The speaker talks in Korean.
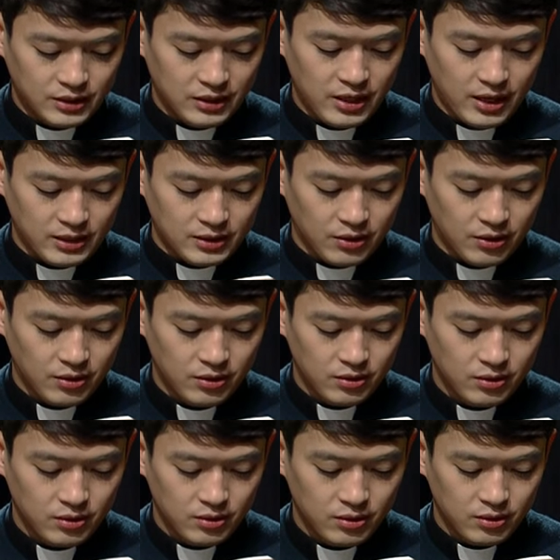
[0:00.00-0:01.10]
시내에서
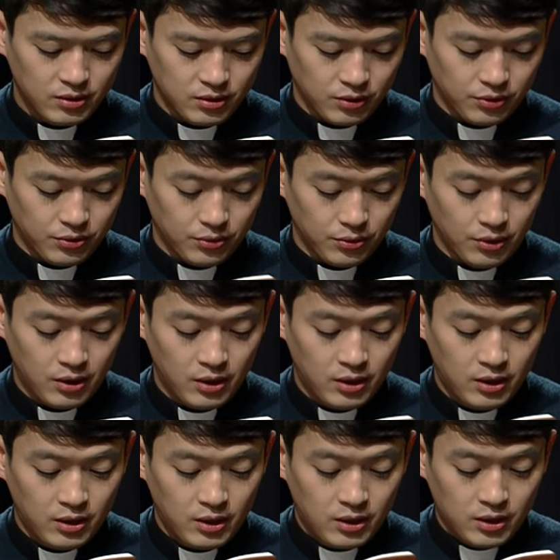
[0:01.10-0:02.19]
그것도
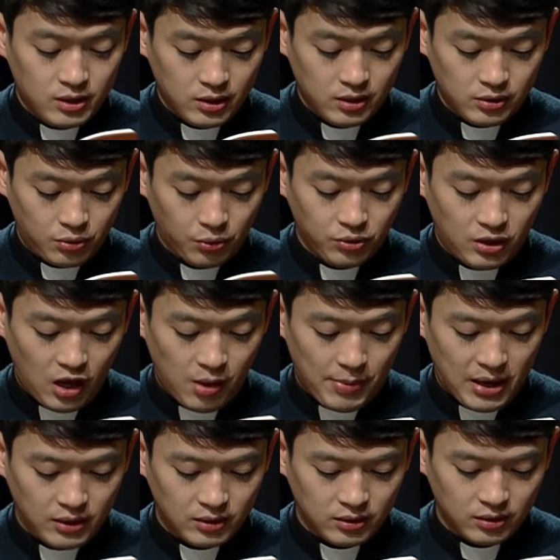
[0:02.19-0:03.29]
그
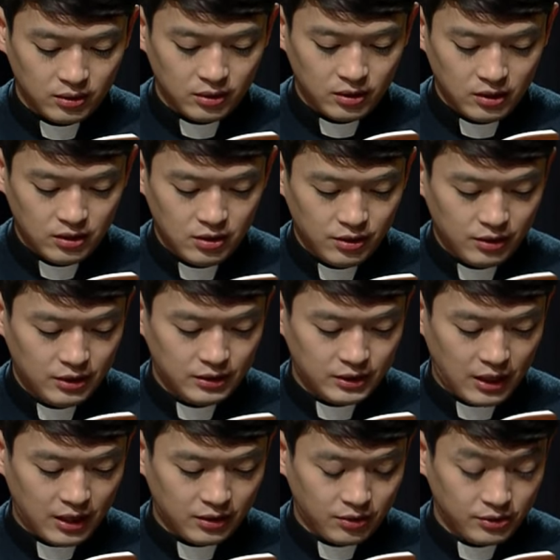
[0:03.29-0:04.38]
동네에만 2년을
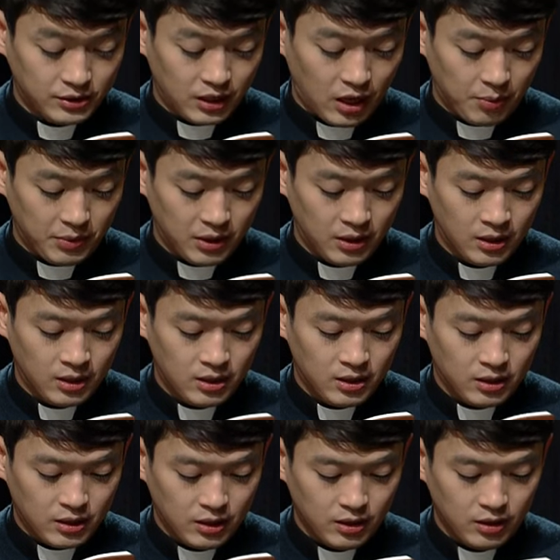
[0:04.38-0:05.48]
살았던 사람이
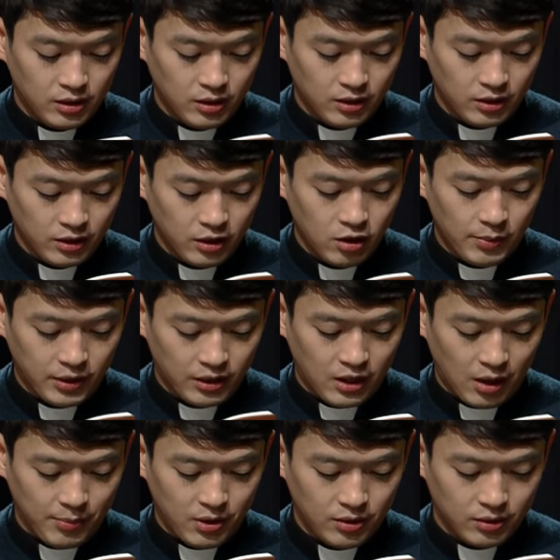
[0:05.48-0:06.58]
길을
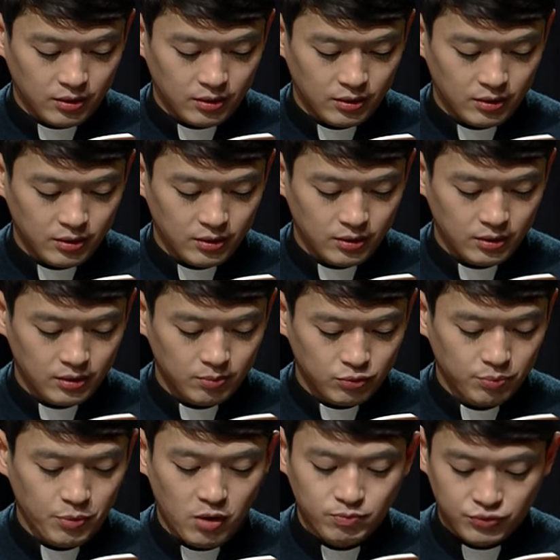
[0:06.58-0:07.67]
잃어버린다면
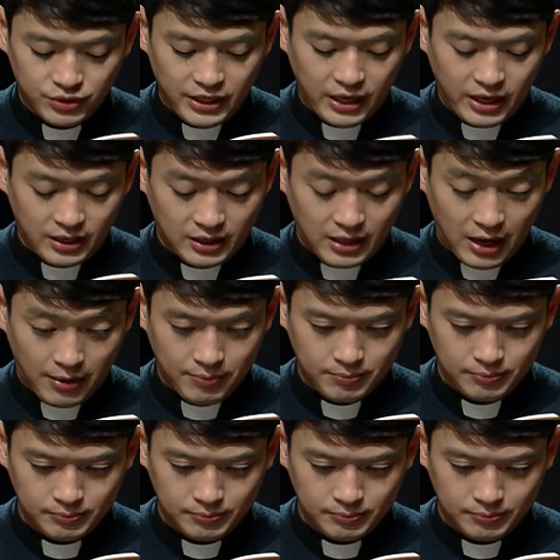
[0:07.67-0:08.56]
분명 문제가 있다.